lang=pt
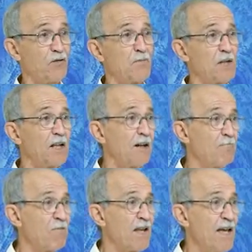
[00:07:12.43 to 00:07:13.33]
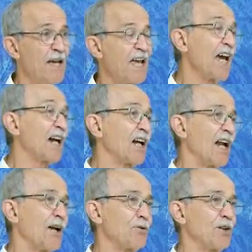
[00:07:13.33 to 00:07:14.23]
a família. E é
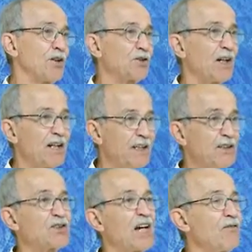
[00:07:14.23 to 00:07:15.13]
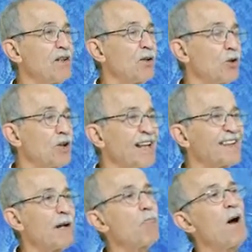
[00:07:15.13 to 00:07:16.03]
claro que isso aí serve inclusive
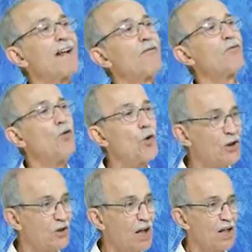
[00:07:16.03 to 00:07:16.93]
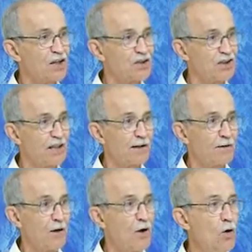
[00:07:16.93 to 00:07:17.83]
até para fortalecer
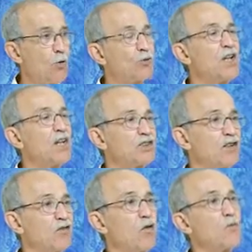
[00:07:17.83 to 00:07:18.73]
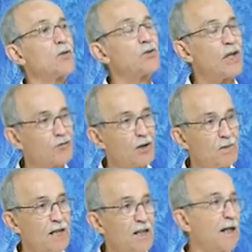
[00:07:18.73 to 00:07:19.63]
o desenvolvimento da
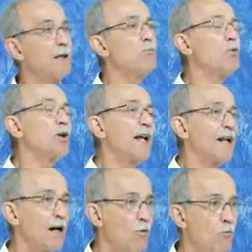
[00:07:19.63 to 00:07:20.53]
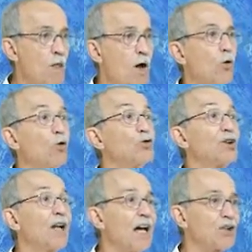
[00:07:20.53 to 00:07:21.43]
família e, por que não, os
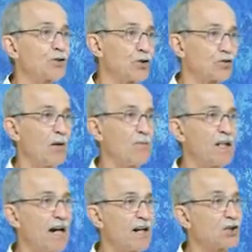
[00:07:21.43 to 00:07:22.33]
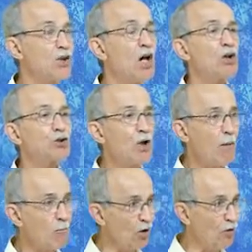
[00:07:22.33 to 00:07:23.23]
laços familiares. Só
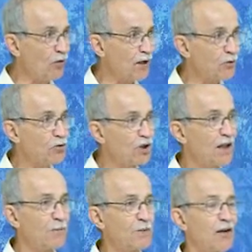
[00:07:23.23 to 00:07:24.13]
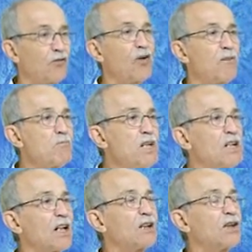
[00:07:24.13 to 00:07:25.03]
pelo fato de lembrar,
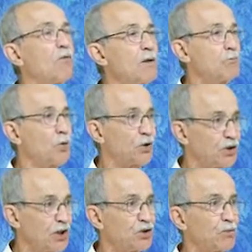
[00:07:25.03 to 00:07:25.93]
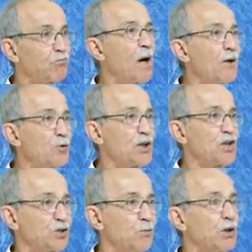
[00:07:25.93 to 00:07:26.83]
família é tão importante para o
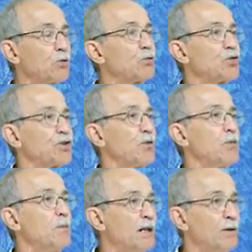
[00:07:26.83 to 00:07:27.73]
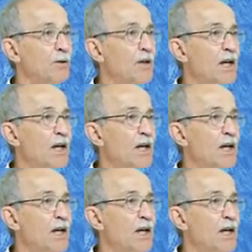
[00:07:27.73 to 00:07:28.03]
crescimento do ser humano